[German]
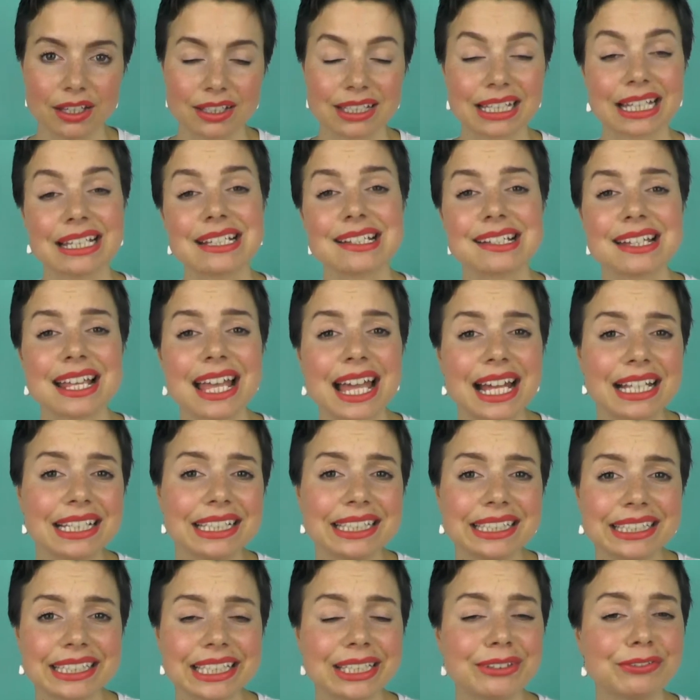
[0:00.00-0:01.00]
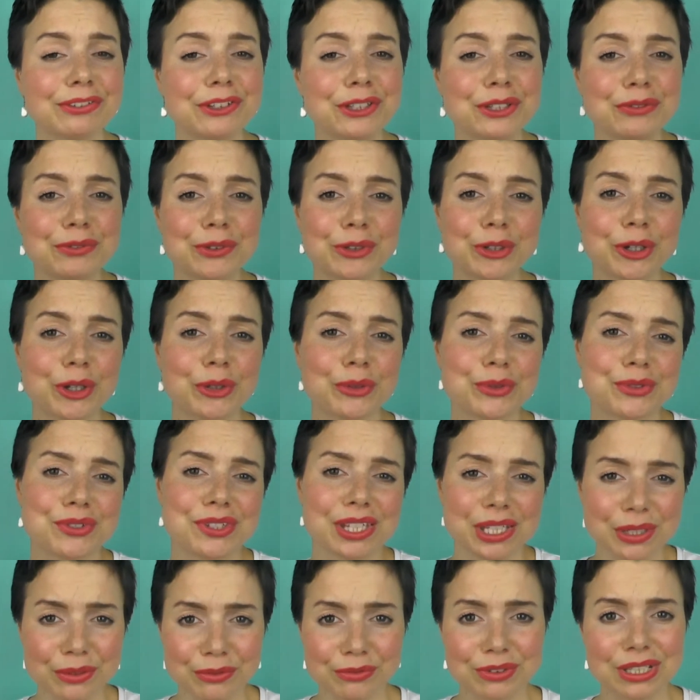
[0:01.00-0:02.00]
Ganz ehrlich, ich finde, wir können uns
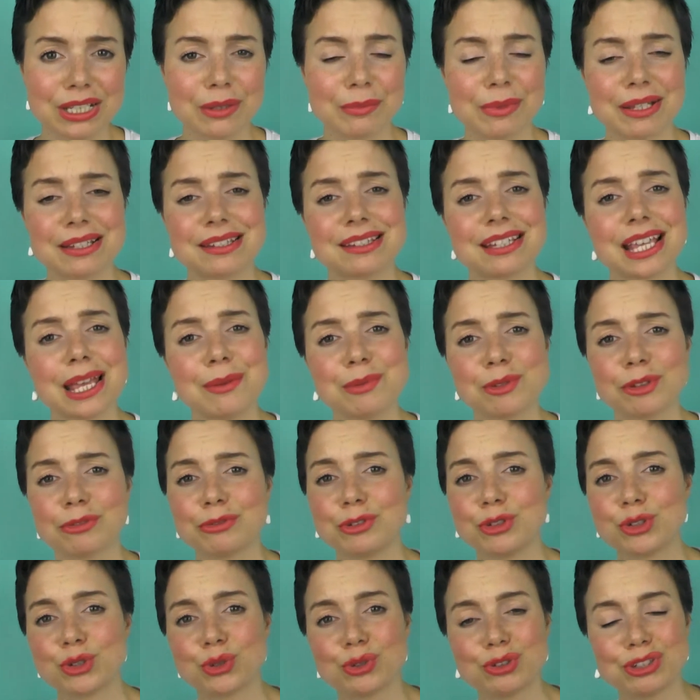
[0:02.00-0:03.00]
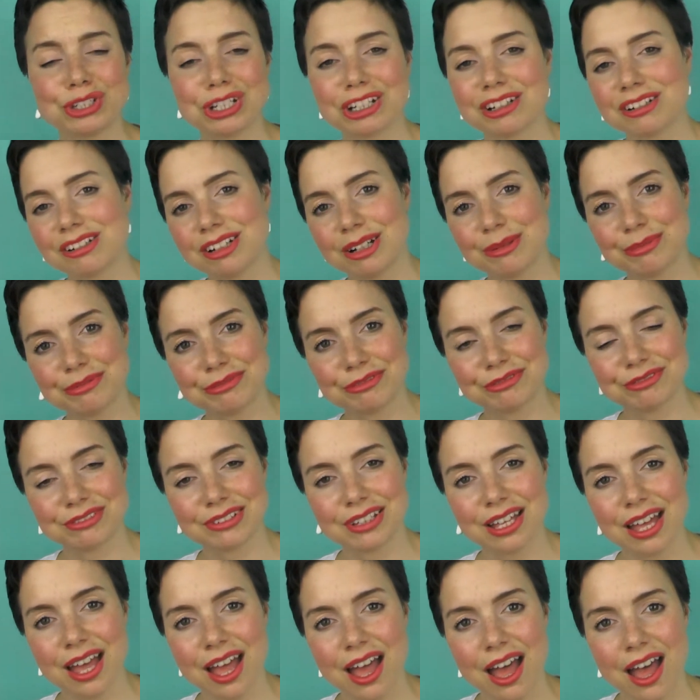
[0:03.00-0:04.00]
hin und wieder mal selbst auf die Schulter
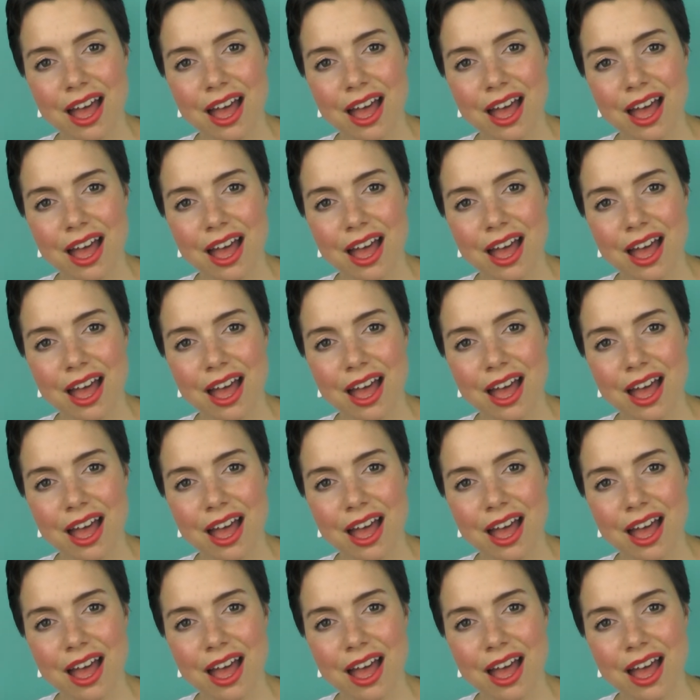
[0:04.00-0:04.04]
klopfen,